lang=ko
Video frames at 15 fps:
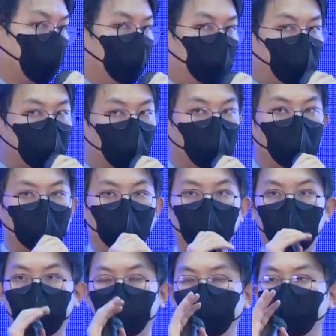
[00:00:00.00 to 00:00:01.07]
대한
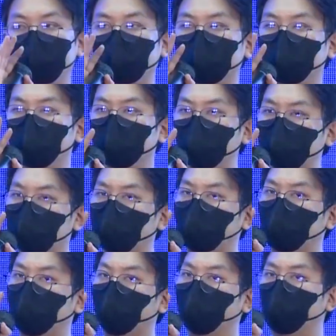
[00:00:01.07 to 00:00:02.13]
비정확한
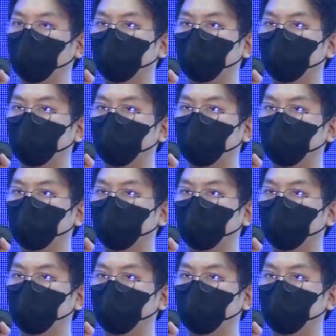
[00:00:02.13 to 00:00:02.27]
메시지가 너무